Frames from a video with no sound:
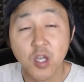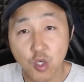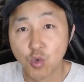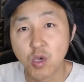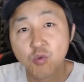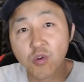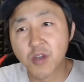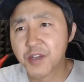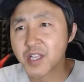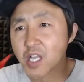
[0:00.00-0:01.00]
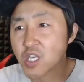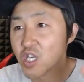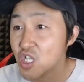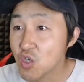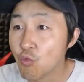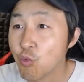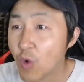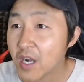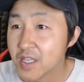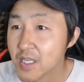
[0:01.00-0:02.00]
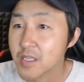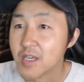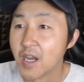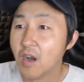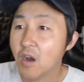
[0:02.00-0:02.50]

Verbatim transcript: 全国要增加75万个检测点。